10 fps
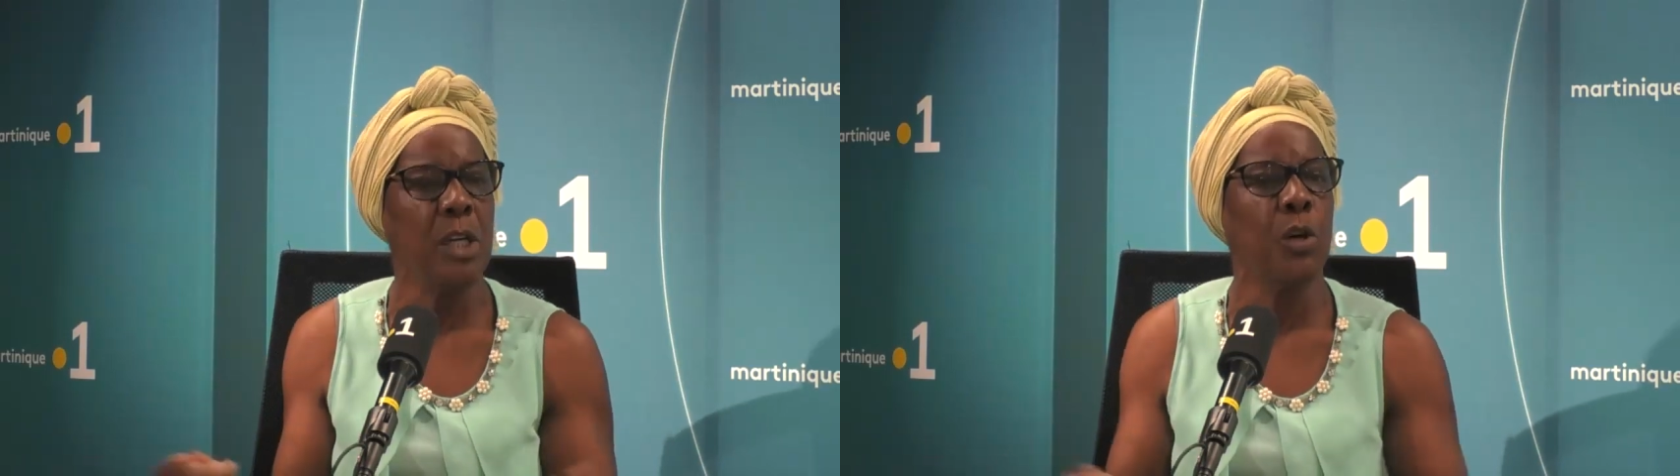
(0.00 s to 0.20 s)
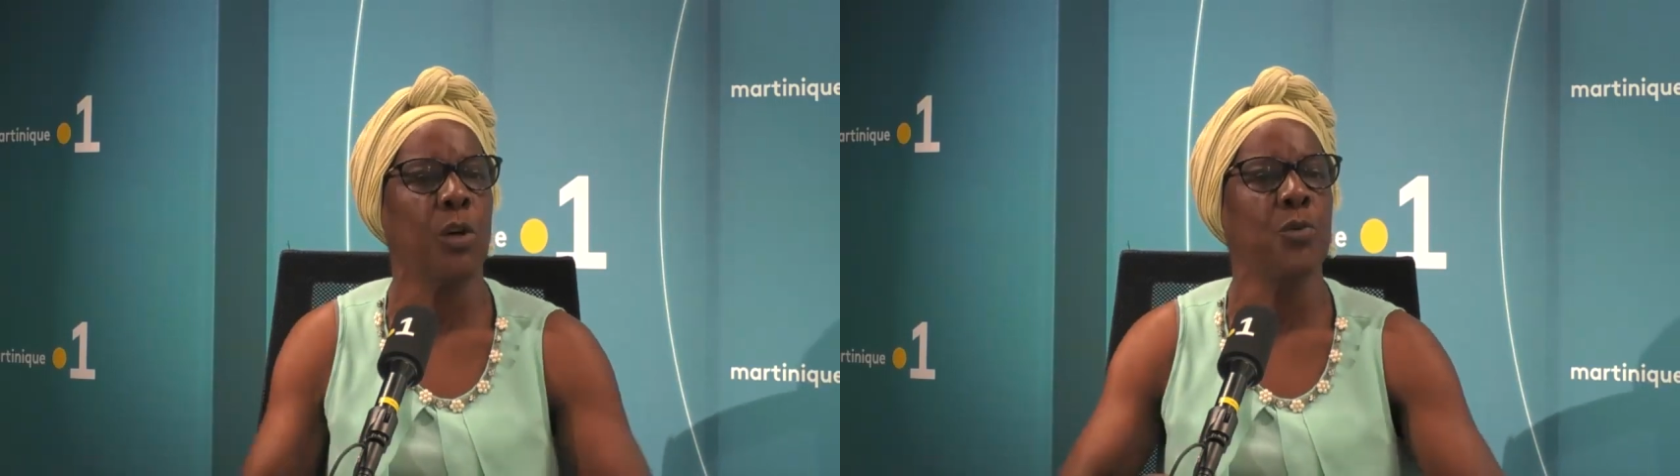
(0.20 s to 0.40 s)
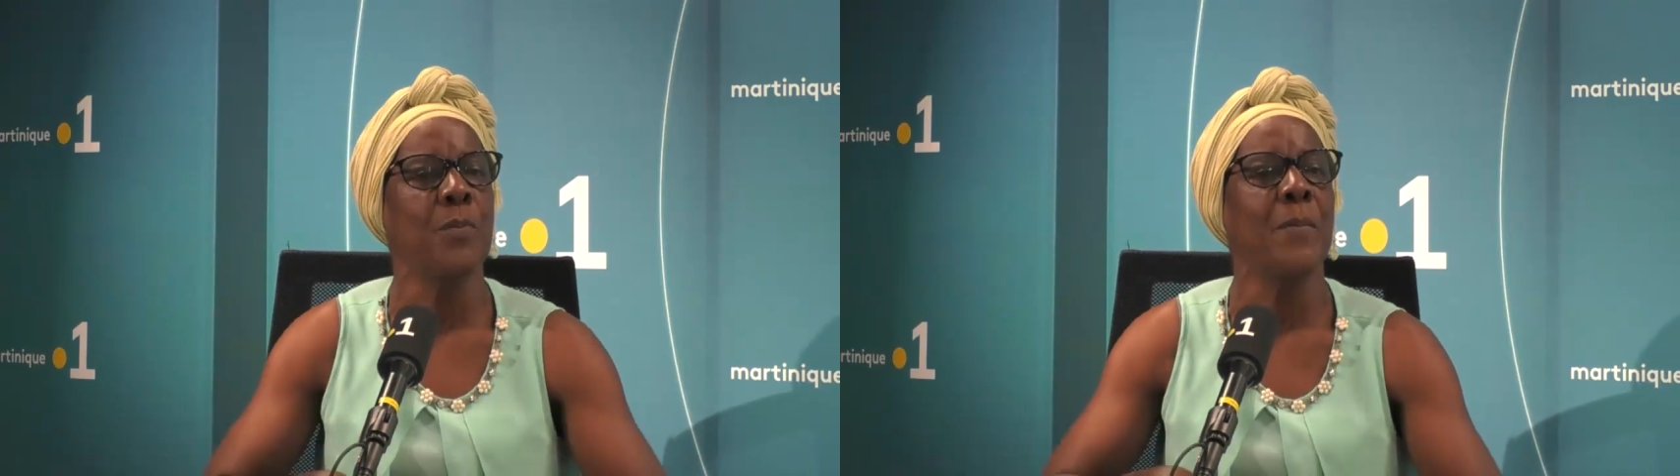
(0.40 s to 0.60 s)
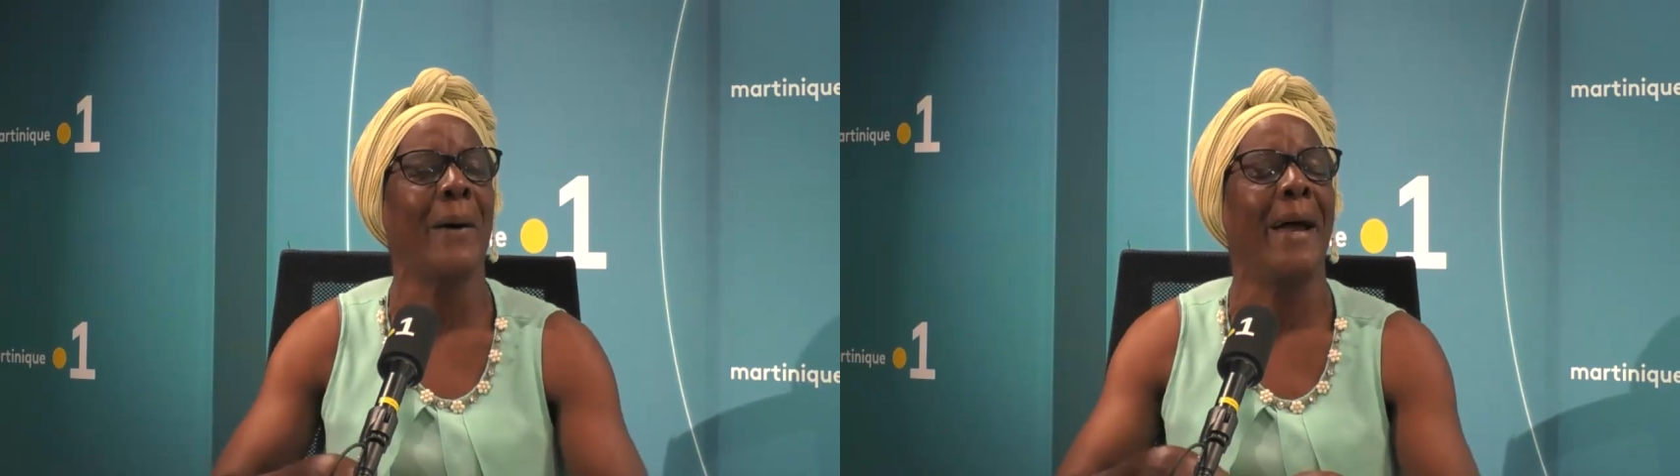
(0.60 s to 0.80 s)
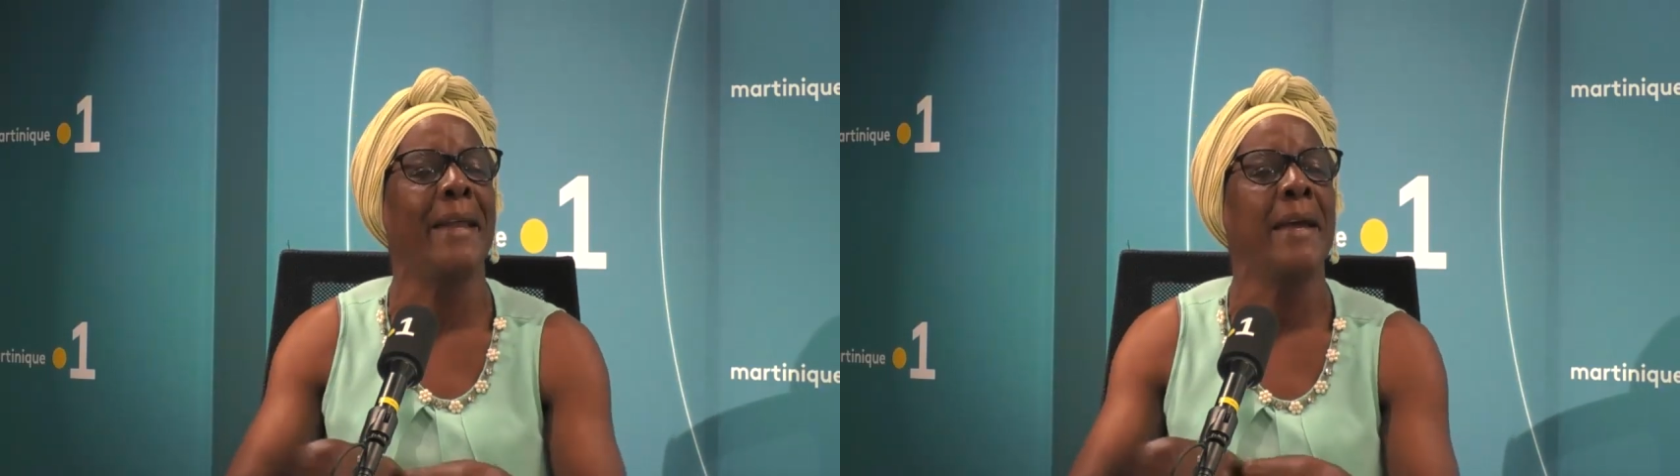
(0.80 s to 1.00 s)
et que nous ne pouvons
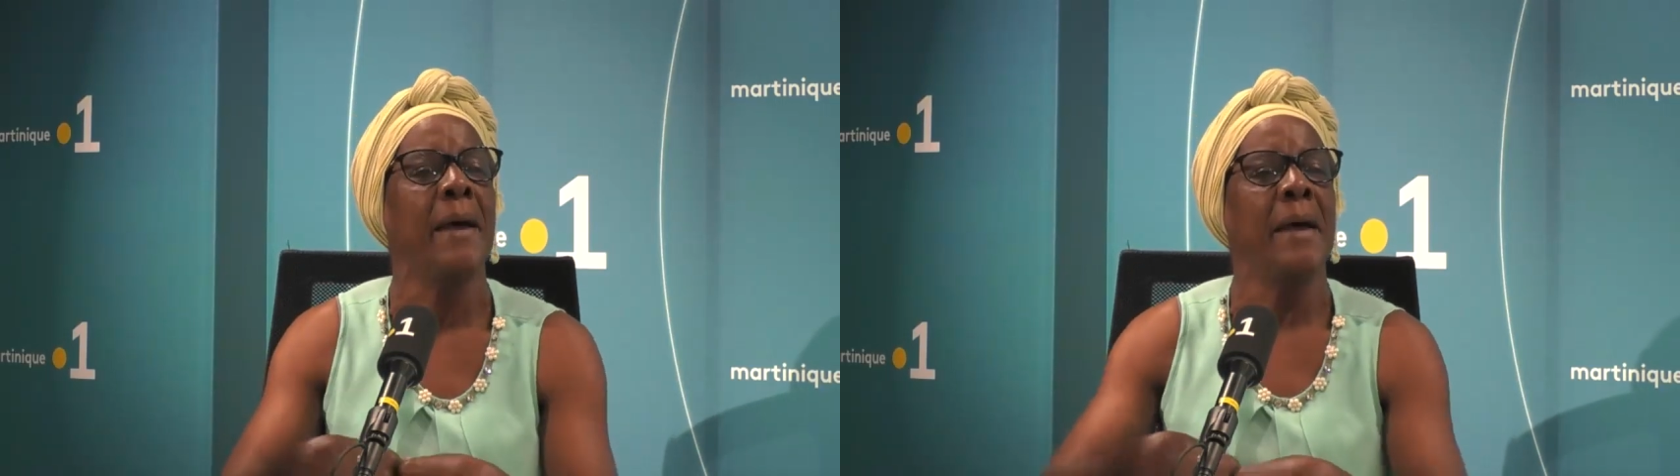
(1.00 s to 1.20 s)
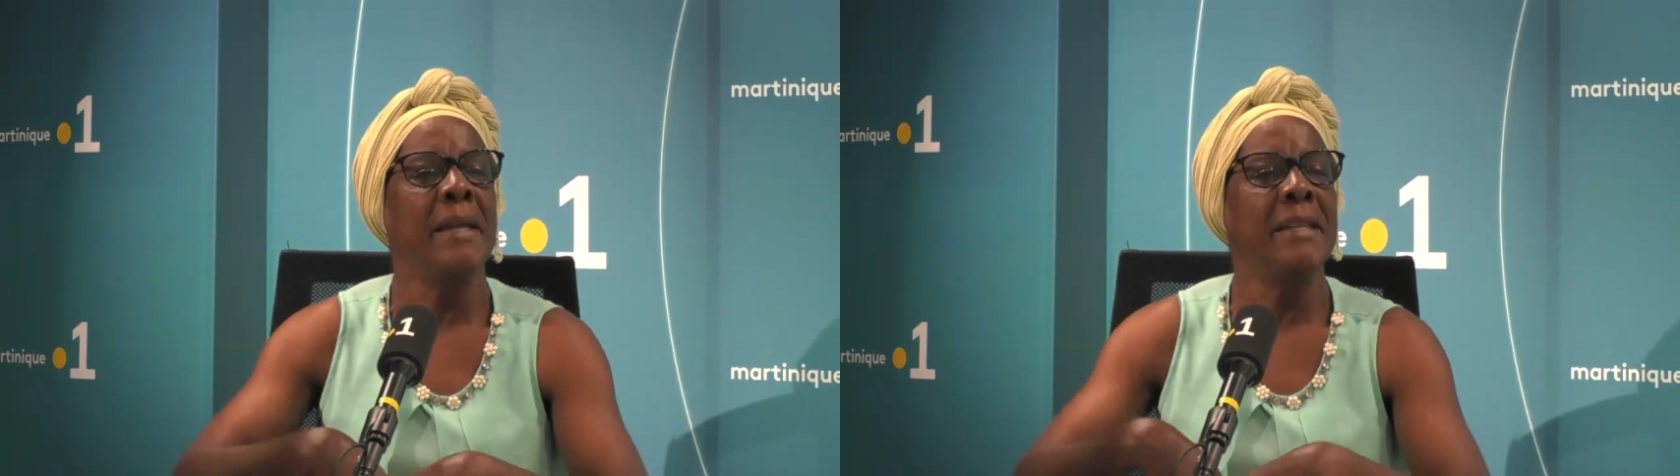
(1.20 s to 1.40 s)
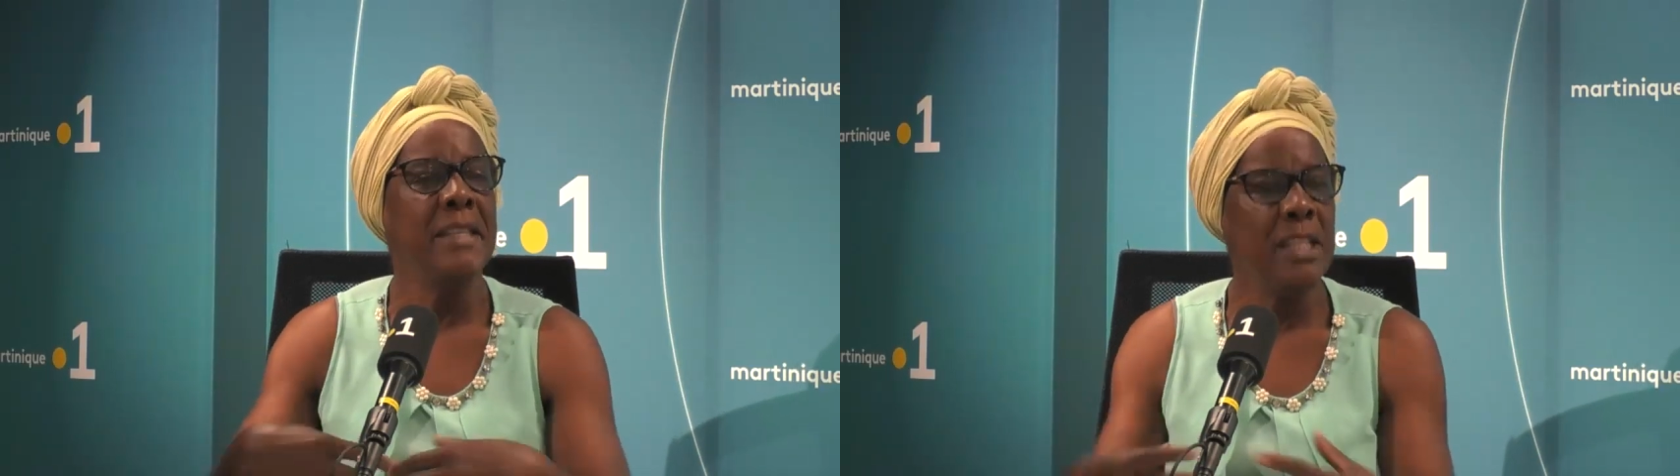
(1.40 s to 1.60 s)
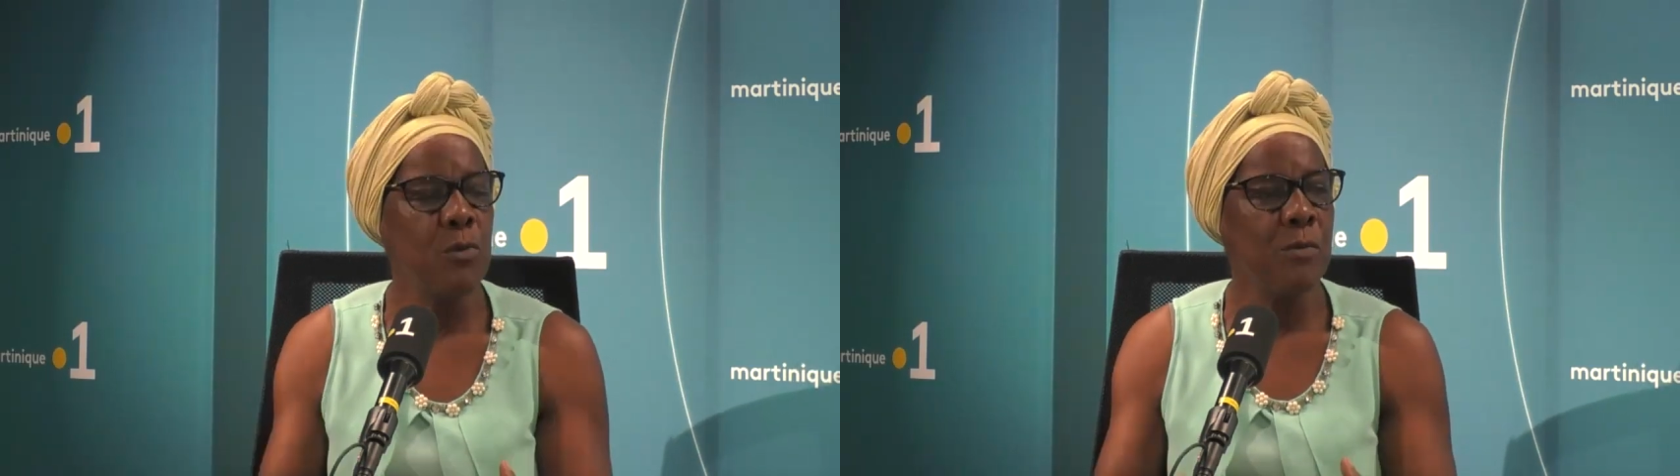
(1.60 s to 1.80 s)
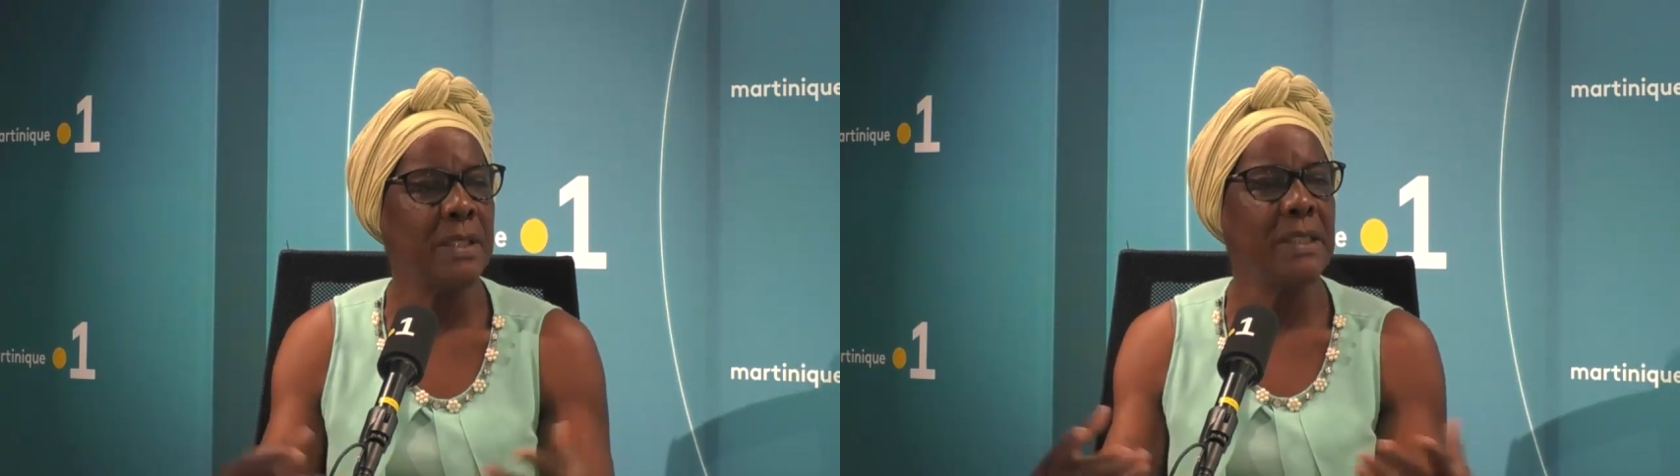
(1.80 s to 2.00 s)
pas aller ni
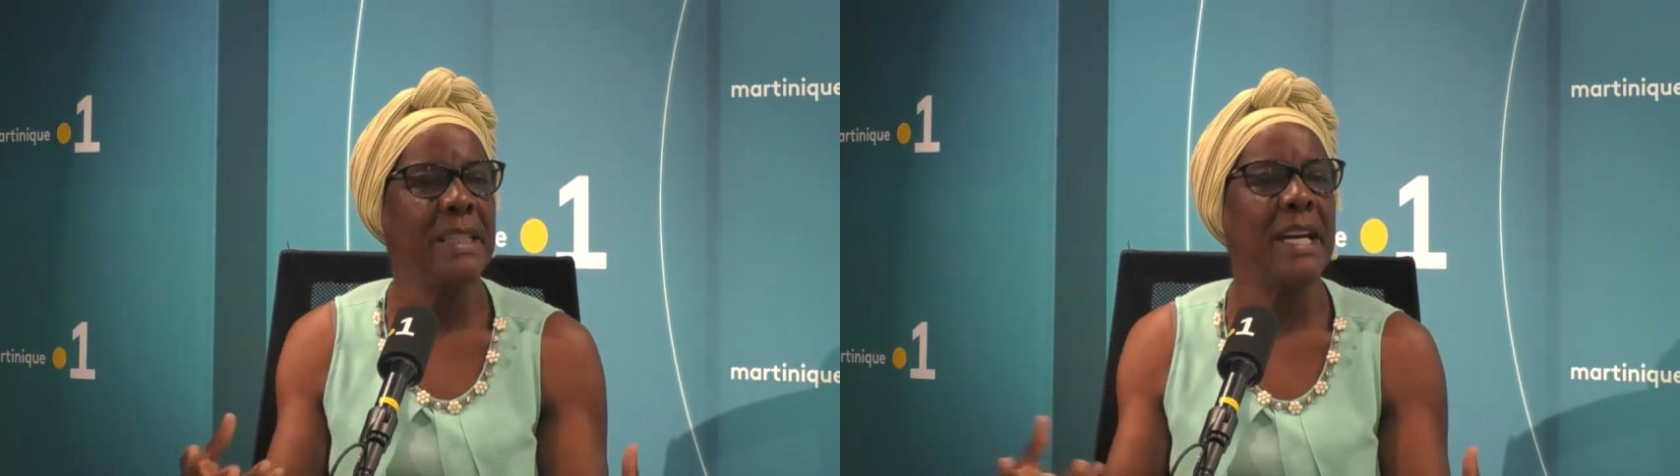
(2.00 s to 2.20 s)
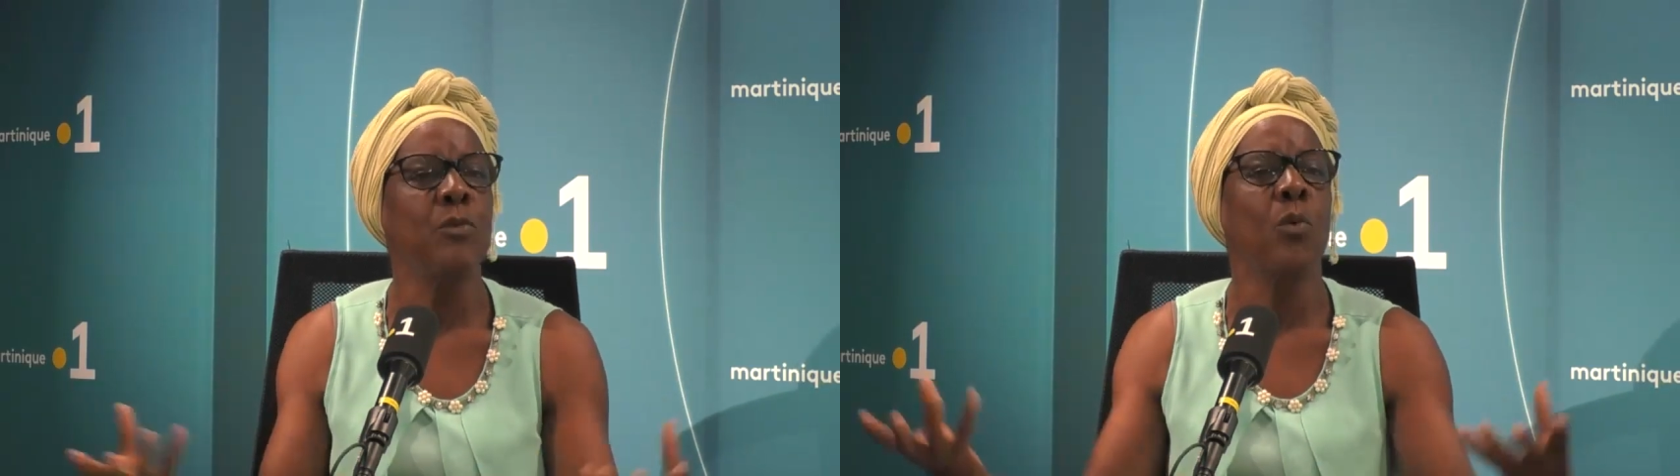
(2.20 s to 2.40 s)
devant ni derrière.